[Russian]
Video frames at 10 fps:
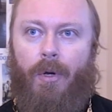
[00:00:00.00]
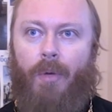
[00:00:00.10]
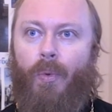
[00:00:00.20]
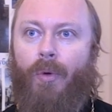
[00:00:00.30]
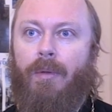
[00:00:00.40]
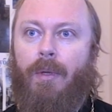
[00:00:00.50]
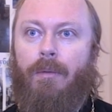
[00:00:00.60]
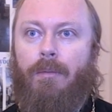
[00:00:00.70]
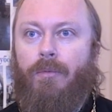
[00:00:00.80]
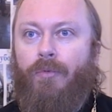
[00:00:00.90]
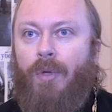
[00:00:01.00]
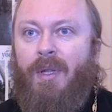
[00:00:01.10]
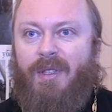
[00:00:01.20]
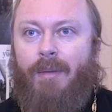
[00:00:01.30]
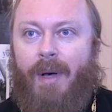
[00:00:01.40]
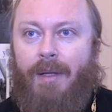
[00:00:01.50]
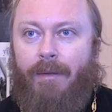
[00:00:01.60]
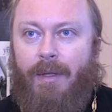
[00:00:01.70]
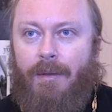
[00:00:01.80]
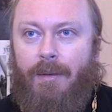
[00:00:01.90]
Ребенка. Ну все, она сама
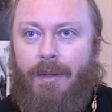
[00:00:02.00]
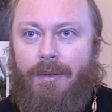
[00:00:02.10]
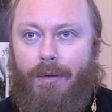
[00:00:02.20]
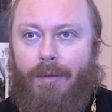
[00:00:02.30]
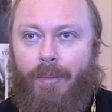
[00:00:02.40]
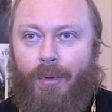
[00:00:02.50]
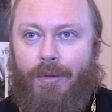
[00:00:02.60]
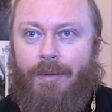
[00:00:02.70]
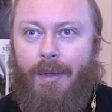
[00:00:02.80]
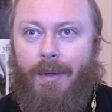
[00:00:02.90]
ответила на свой вопрос.